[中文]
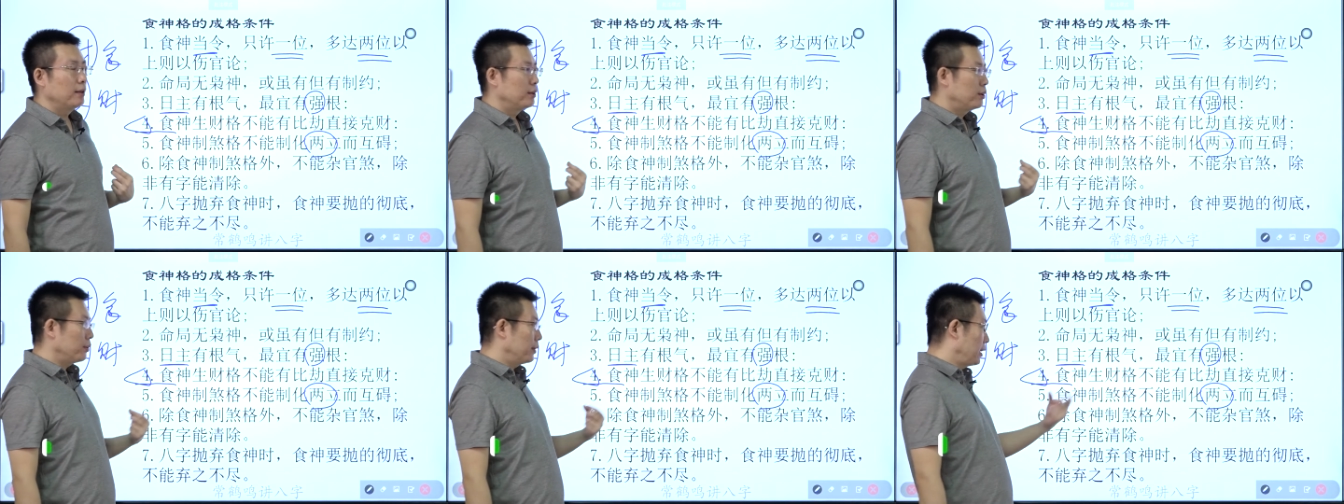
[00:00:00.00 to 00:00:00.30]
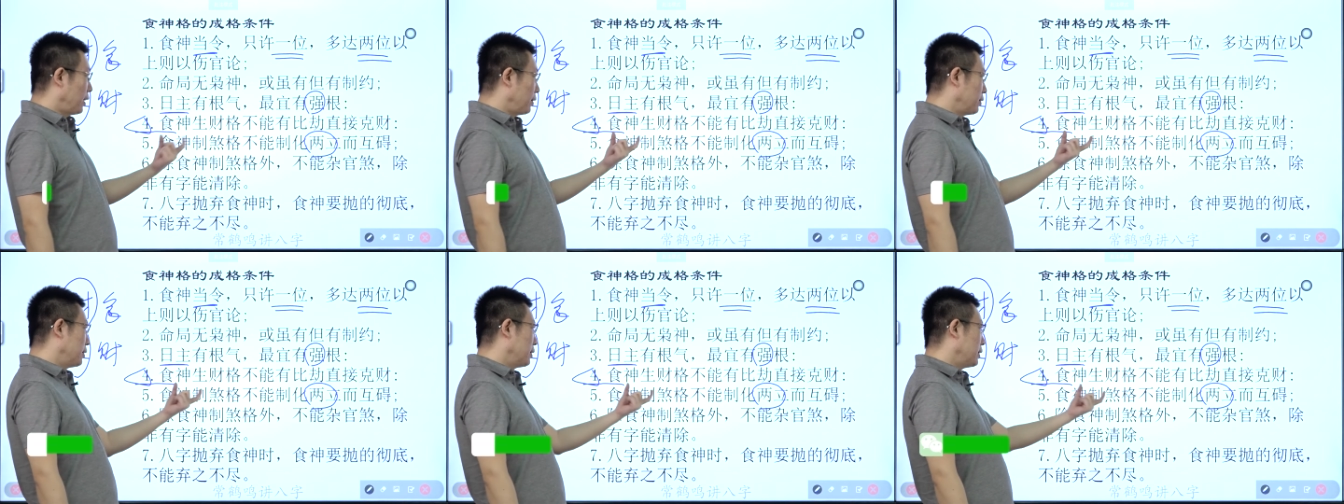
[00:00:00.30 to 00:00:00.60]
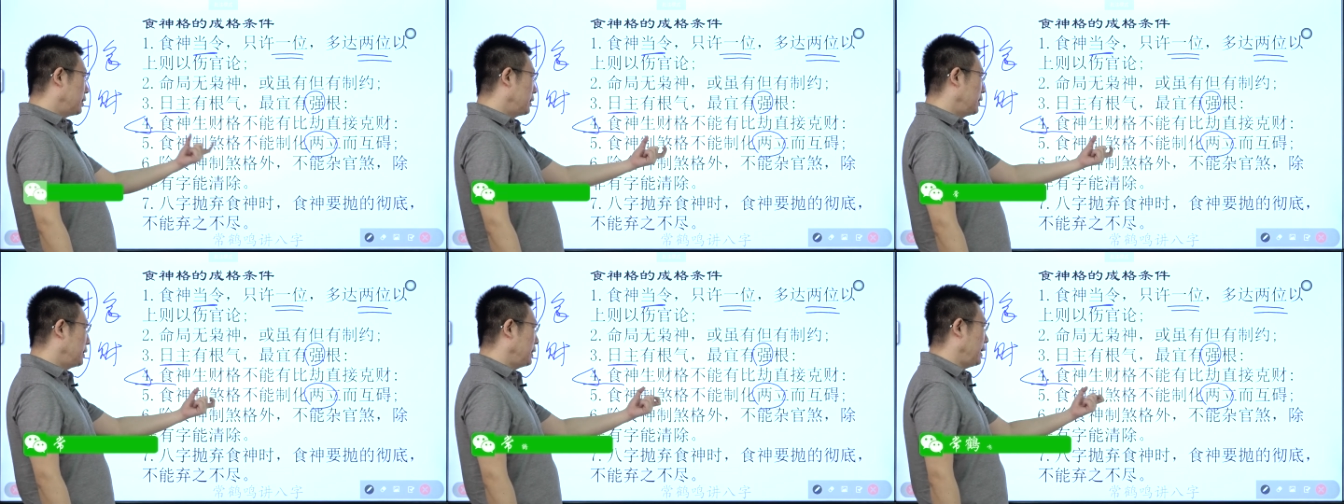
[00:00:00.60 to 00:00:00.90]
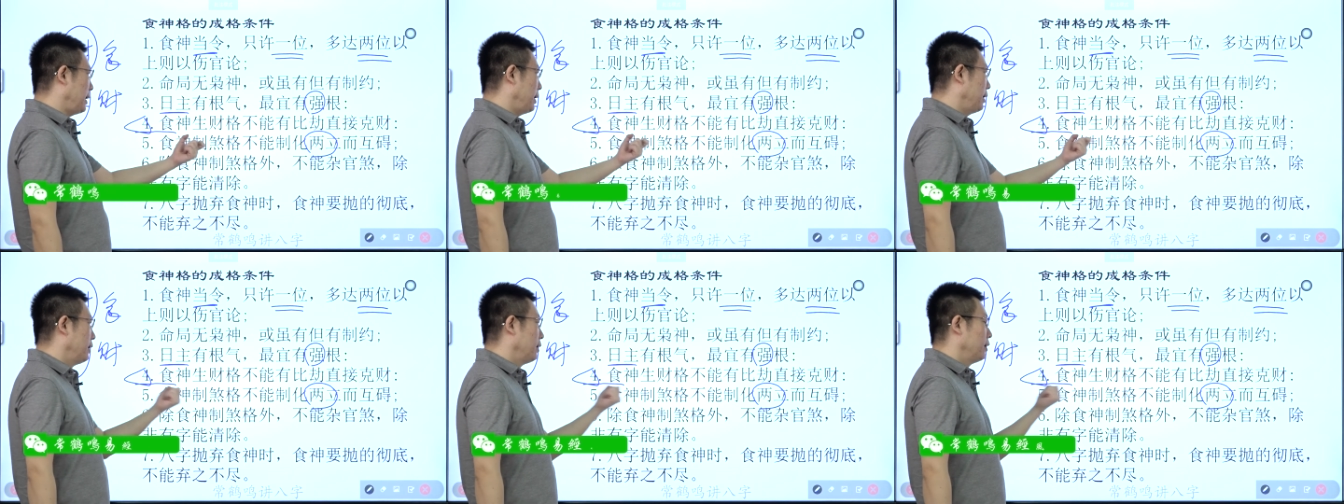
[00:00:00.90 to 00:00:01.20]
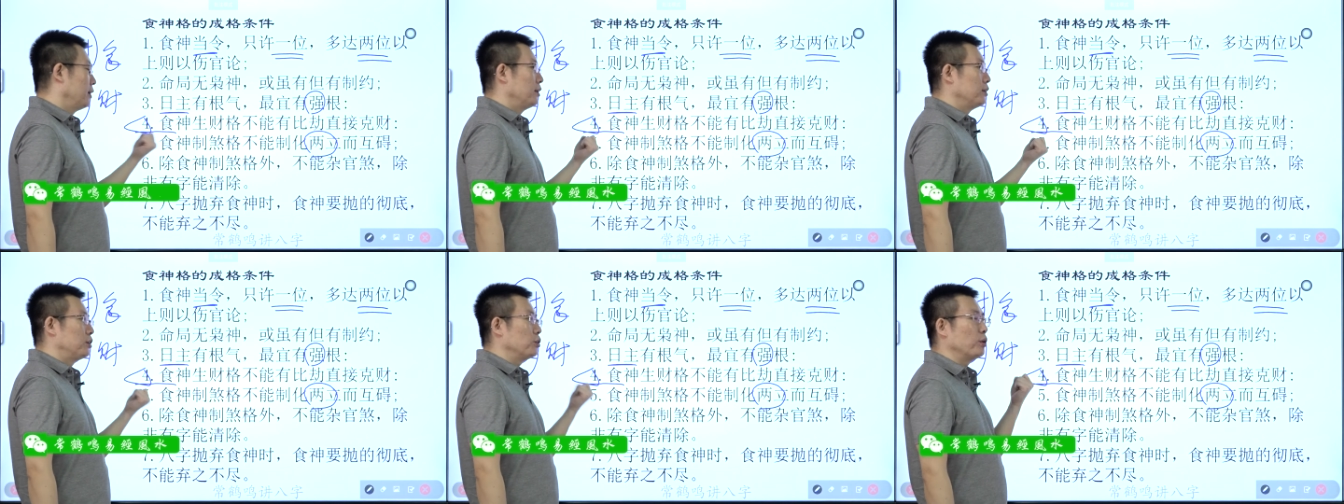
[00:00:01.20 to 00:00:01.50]
就会导致这个煞
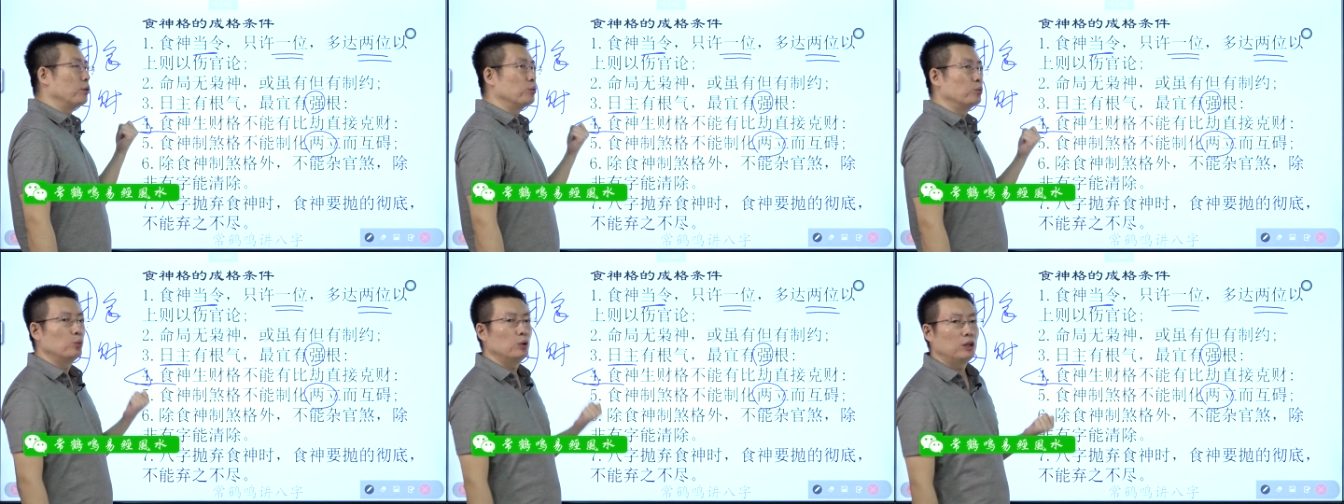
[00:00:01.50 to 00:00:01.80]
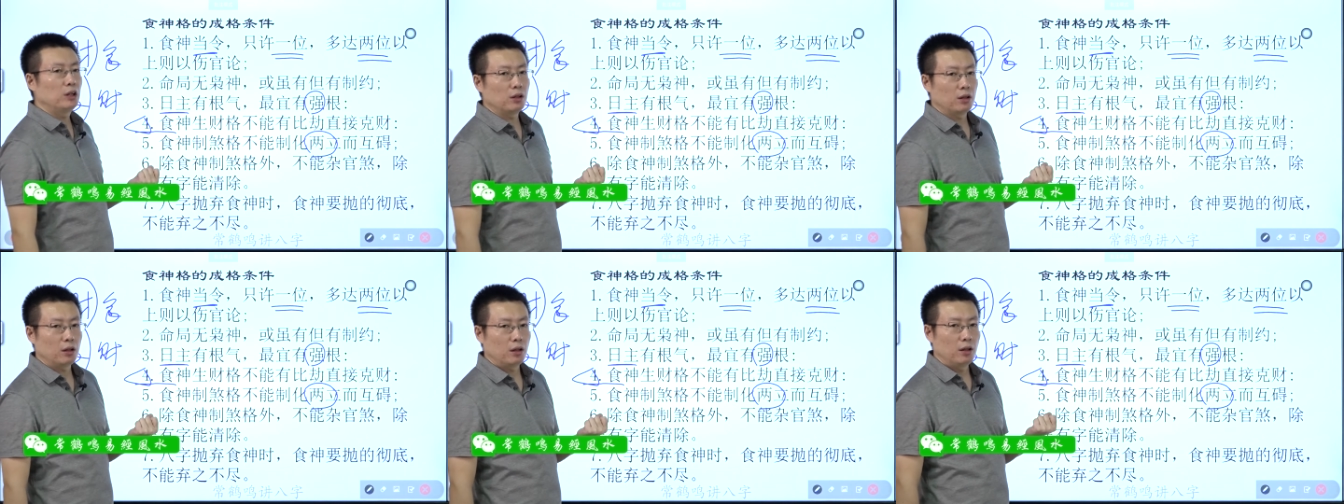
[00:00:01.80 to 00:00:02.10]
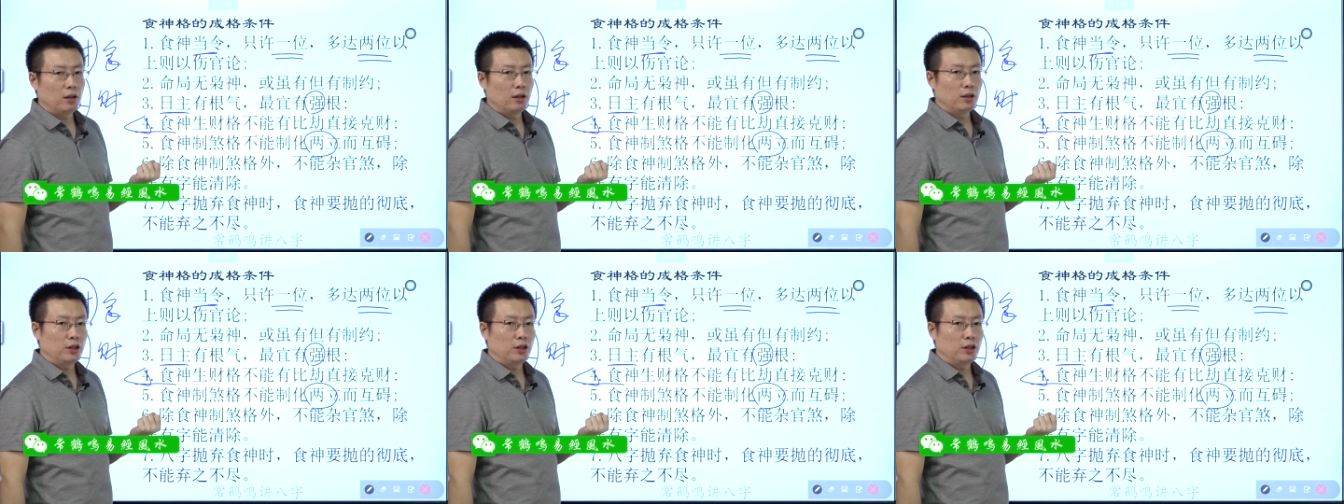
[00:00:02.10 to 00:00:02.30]
就会无智，